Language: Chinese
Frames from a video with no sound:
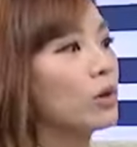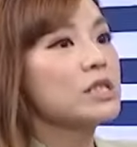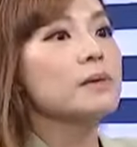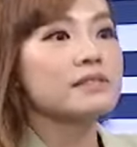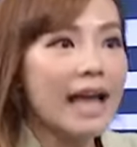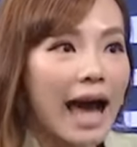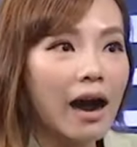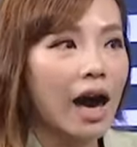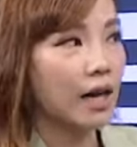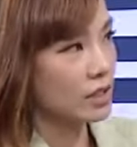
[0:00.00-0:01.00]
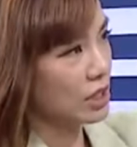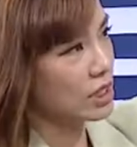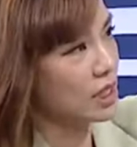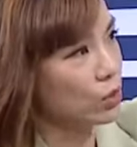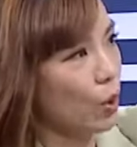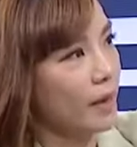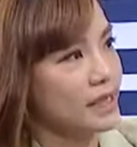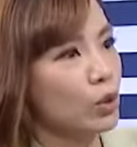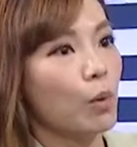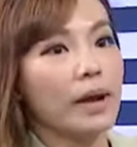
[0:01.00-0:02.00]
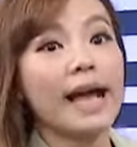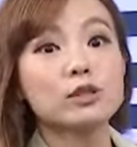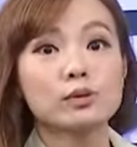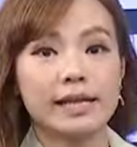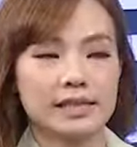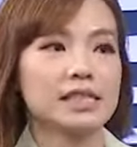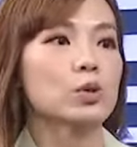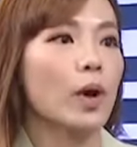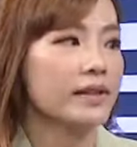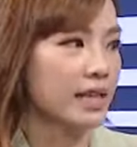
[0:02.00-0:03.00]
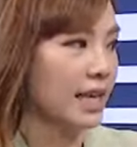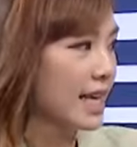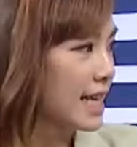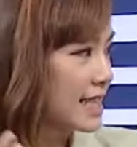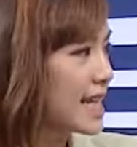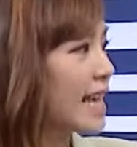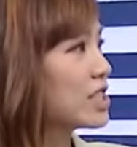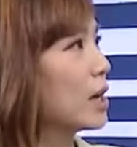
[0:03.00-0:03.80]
权有这么大？对，这是这个对话记录，我们看出来的一些端倪。再